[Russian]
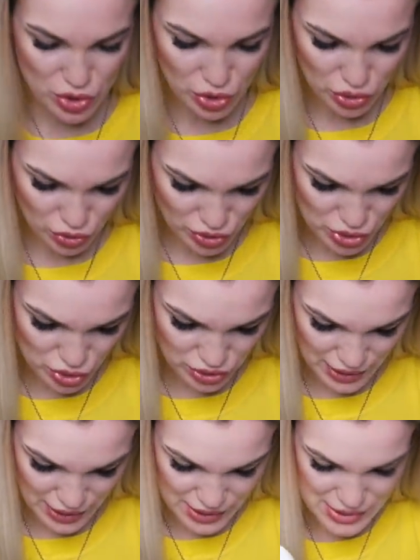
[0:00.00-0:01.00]
идет, ну,
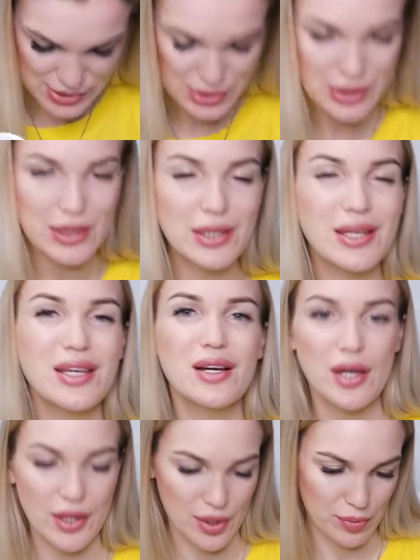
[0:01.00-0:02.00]
идет на S и
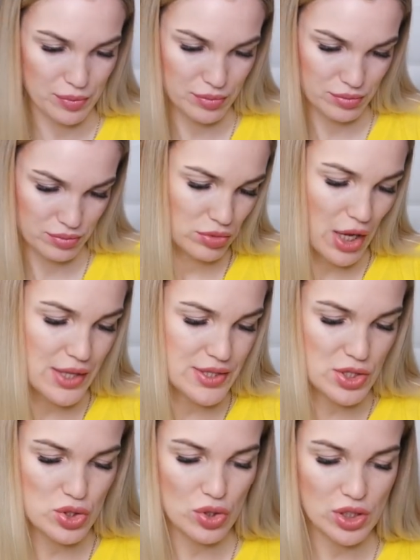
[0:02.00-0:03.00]
M, да,
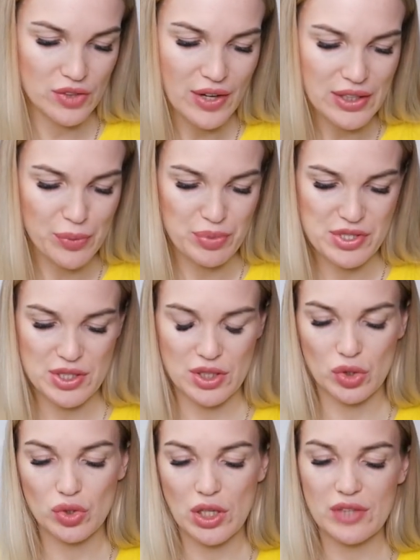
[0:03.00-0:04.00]
здесь 42
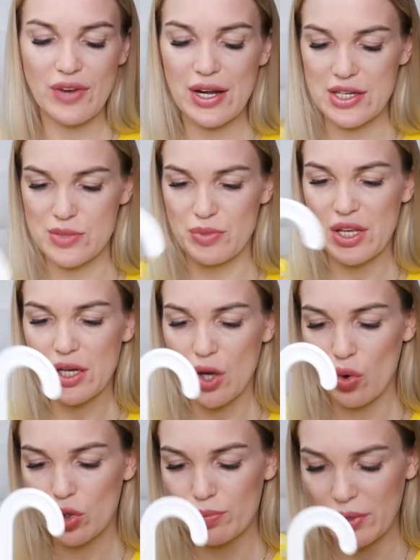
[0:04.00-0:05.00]
написано, но на два размера
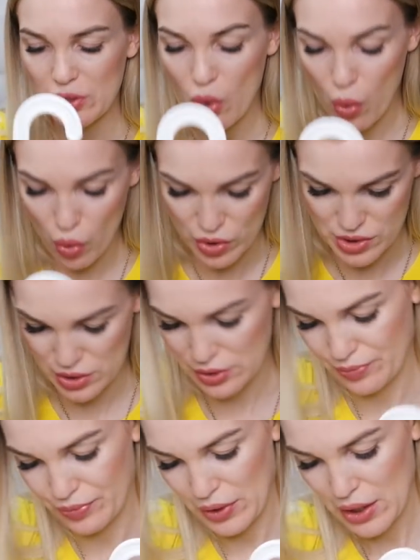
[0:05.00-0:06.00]
он подходит,
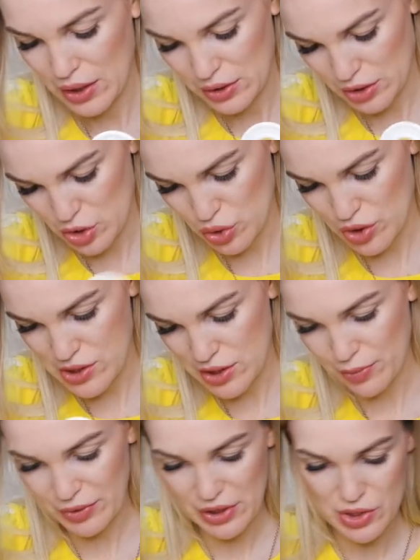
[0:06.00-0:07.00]
так что если
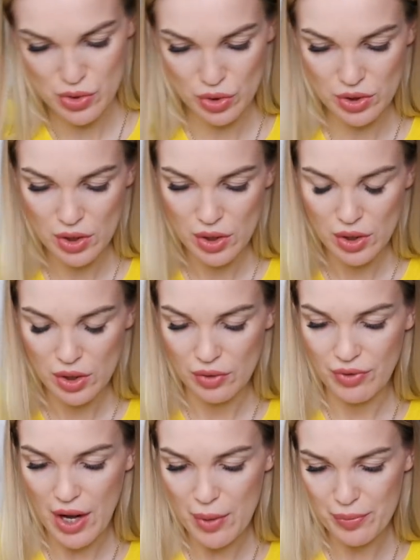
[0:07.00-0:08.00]
не подойдет
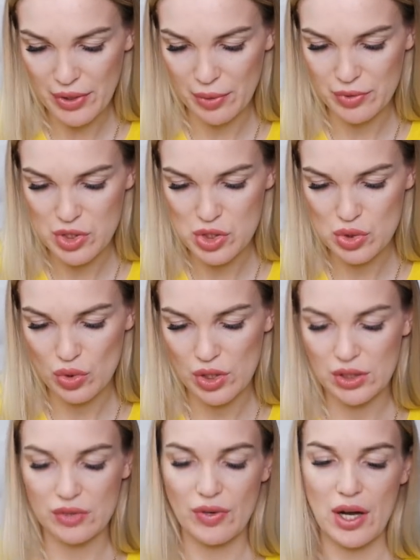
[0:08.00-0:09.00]
вам прям на
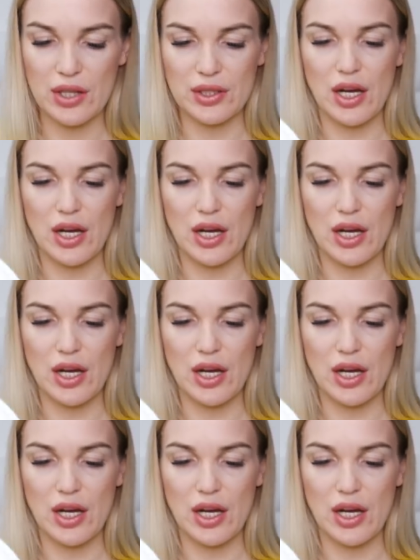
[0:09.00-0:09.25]
42,